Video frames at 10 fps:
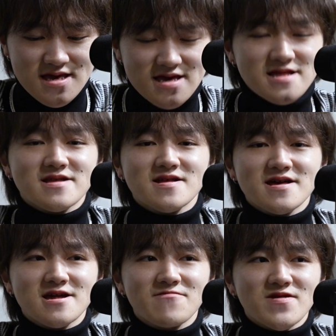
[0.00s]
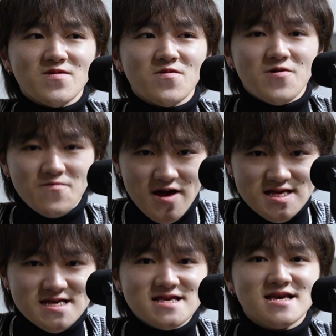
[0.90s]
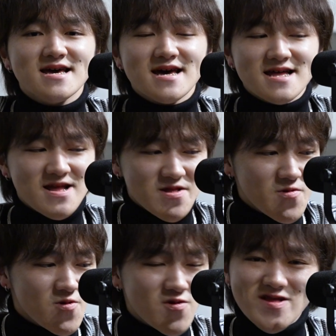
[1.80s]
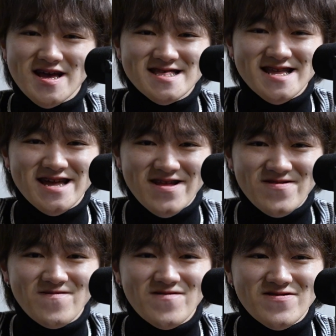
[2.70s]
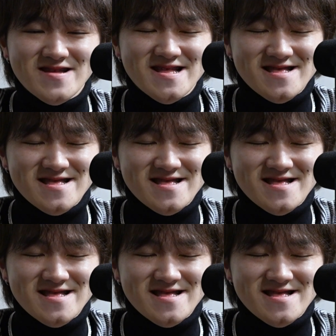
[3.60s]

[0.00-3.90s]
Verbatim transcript: 聞いていただければと思います何でもお答えしたいなと思うので